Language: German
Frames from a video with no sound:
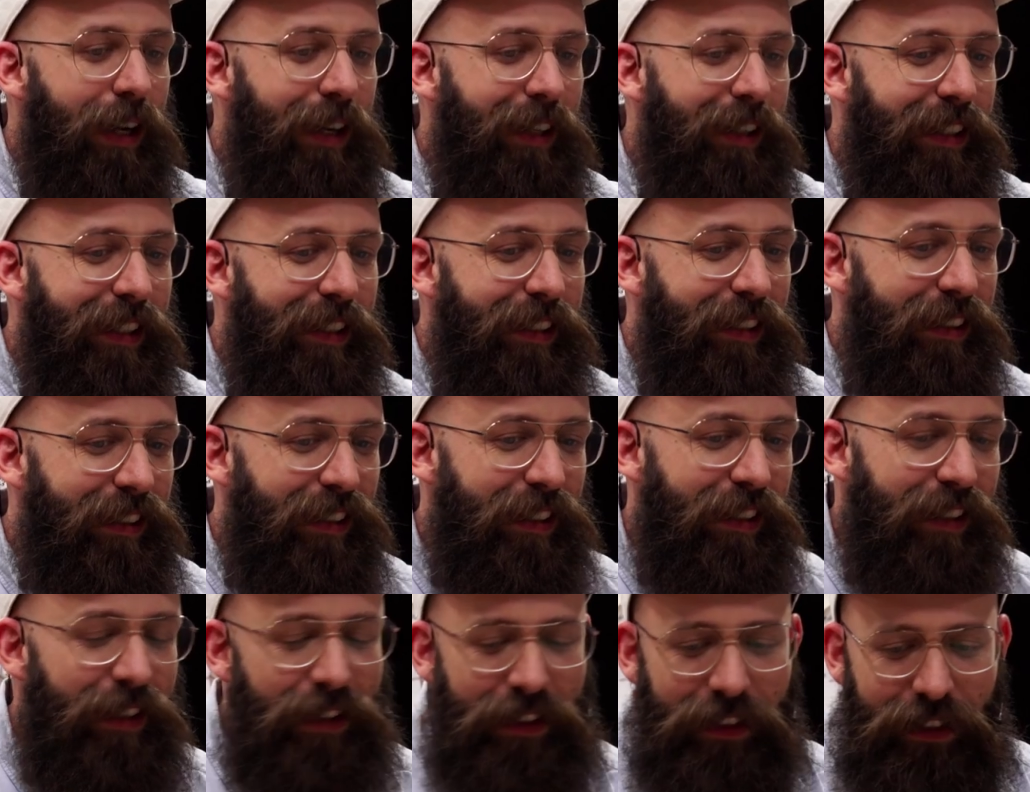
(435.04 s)
lang nicht,
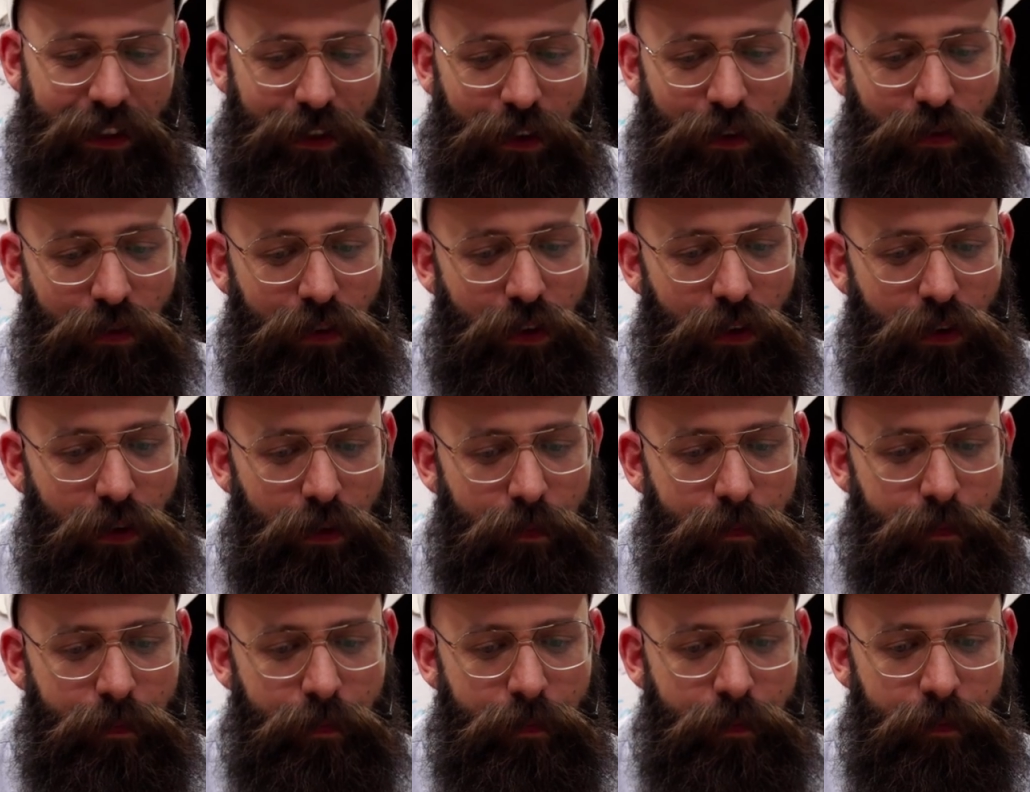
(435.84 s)
äh, nicht
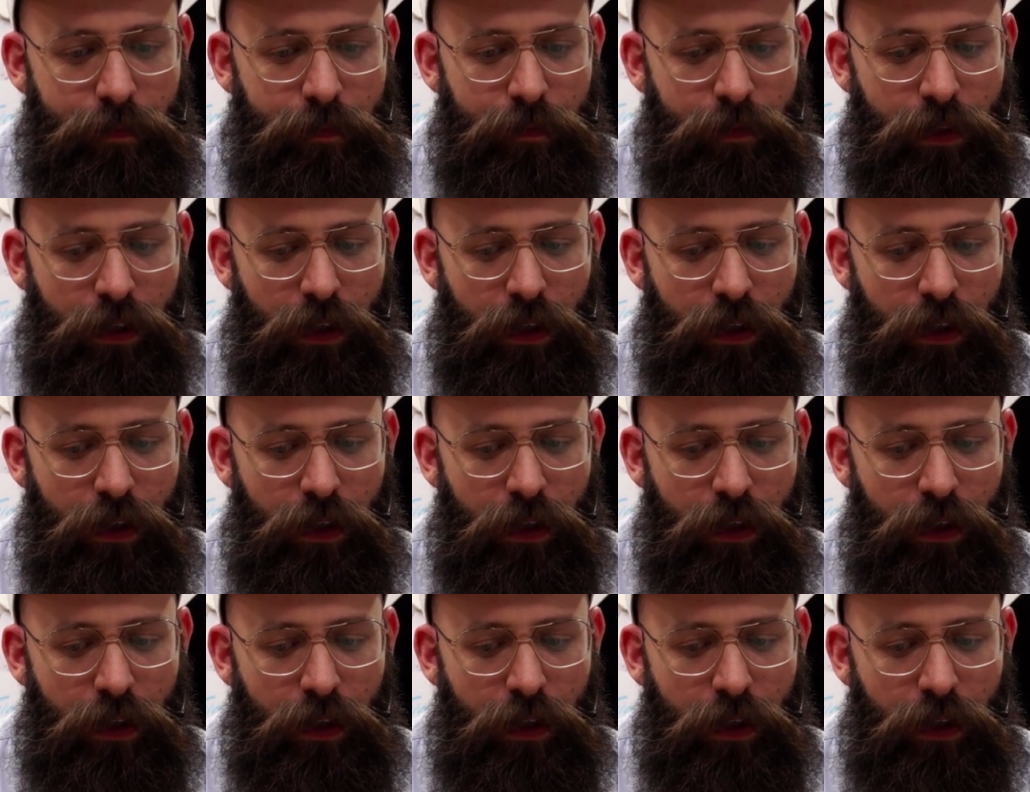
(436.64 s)
aufgenommen.